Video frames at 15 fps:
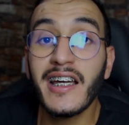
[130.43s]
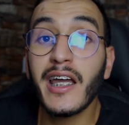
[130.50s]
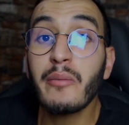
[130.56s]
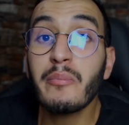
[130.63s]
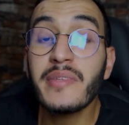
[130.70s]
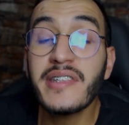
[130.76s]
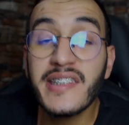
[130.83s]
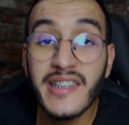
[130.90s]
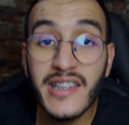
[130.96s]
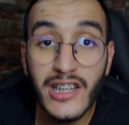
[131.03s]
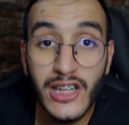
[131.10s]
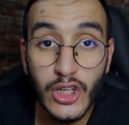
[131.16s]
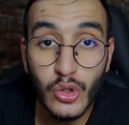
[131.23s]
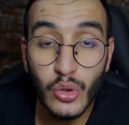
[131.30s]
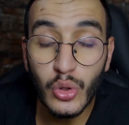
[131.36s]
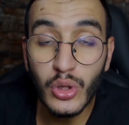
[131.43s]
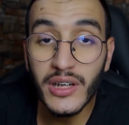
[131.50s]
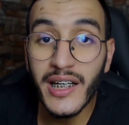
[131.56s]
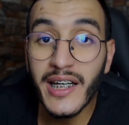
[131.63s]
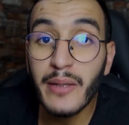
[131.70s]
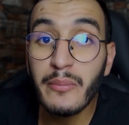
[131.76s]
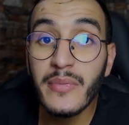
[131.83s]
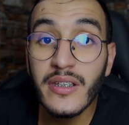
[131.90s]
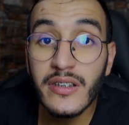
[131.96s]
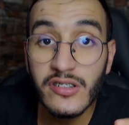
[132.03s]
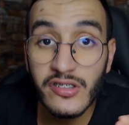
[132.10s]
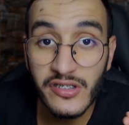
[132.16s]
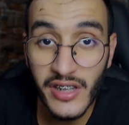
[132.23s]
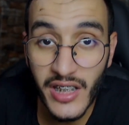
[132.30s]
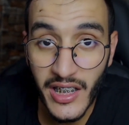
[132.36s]
50 دولار
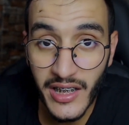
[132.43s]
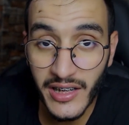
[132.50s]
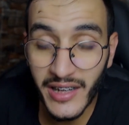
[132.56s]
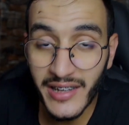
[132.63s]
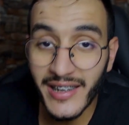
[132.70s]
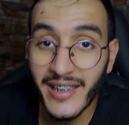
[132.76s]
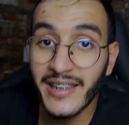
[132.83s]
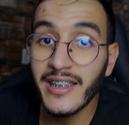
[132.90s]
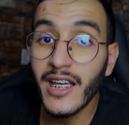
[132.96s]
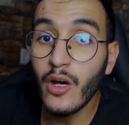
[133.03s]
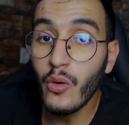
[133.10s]
مجانا يعني